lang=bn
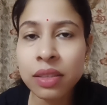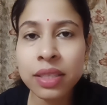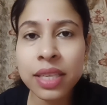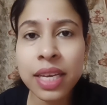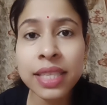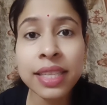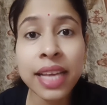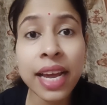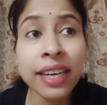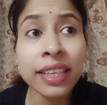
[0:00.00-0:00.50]
যে
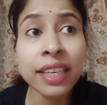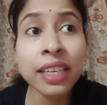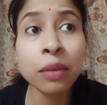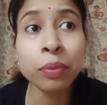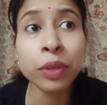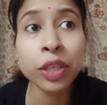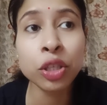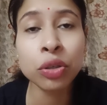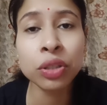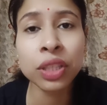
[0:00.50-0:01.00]
স্যান্ডির
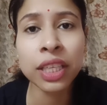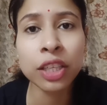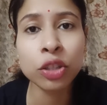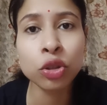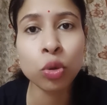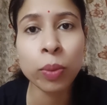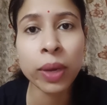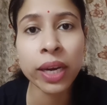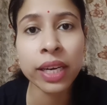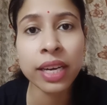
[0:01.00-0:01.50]
ভিডিও থেকে
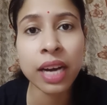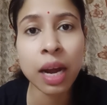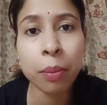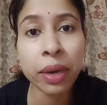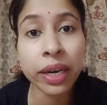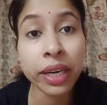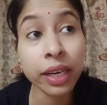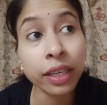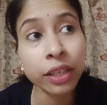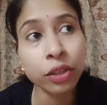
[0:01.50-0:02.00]
তোমার এই
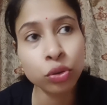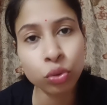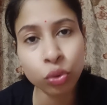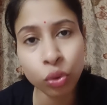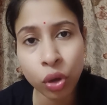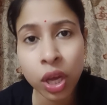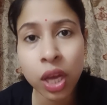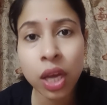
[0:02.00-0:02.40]
নাম্বারটা কিন্তু